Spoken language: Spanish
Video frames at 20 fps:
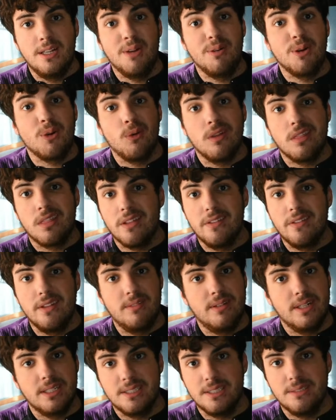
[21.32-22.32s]
la vergüenza del
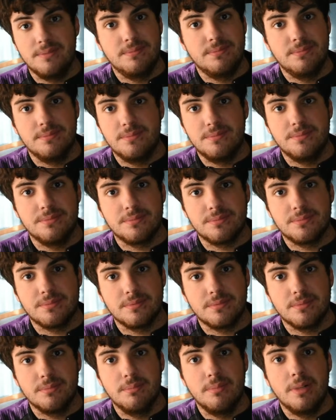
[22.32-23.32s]
Barça.
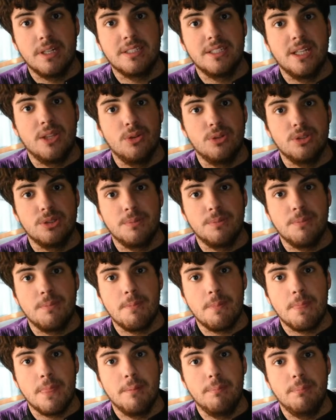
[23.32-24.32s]
Barça 2,
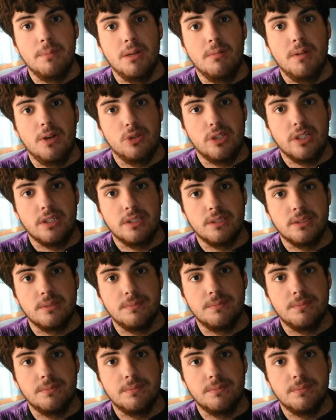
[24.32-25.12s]
Bilbao 3.